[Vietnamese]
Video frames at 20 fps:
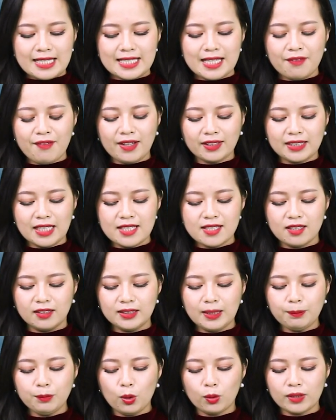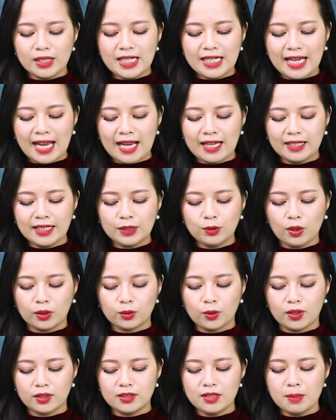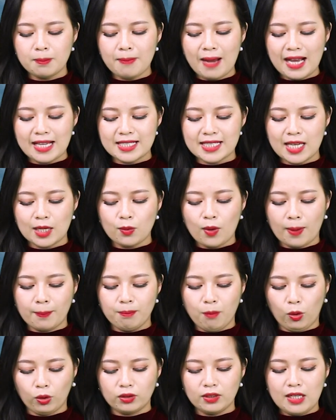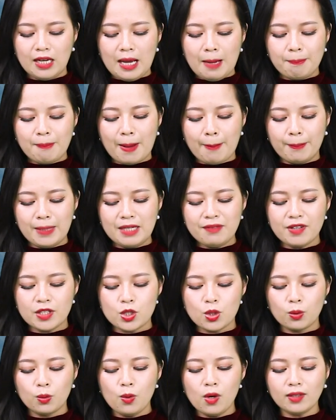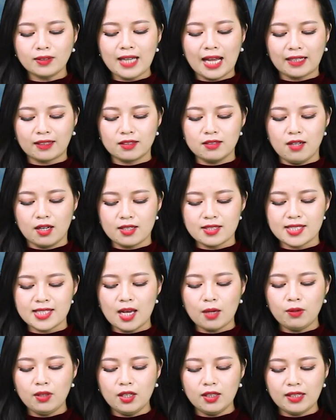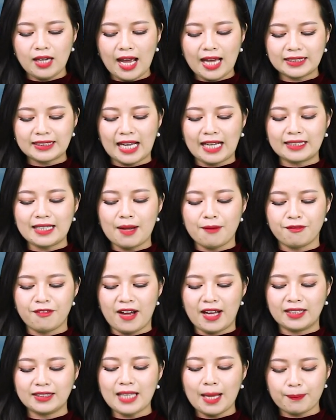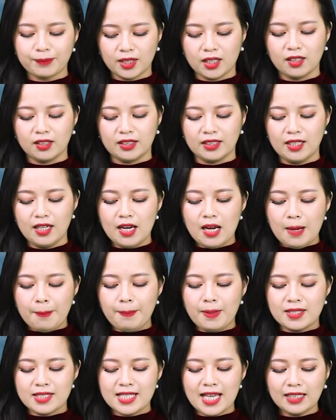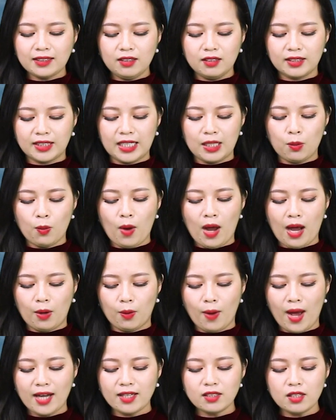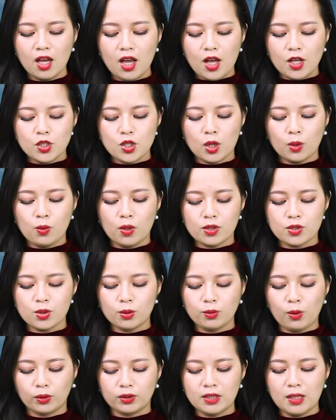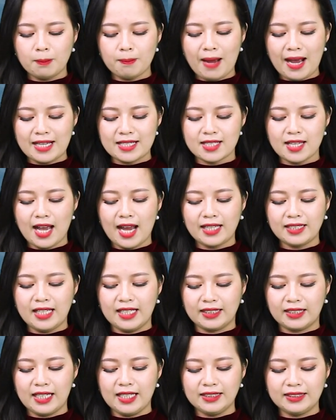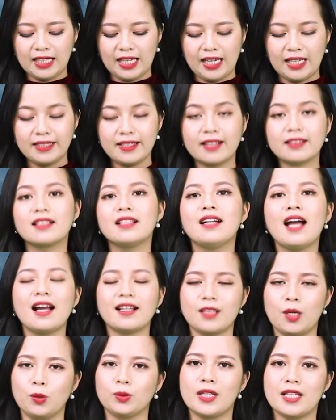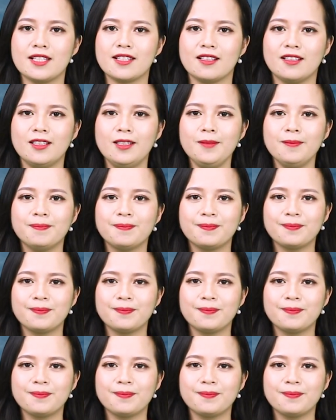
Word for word: Giá vàng thế giới tiếp tục đi ngang khi thỏa thuận thương mại giai đoạn 1 mà Mỹ và Trung Quốc đạt được sau hơn 2 tháng đàm phán tạm thời, mở ra thời kỳ hòa hoãn cho cuộc xung đột thương mại giữa hai nền kinh tế đang đứng hàng đầu thế giới.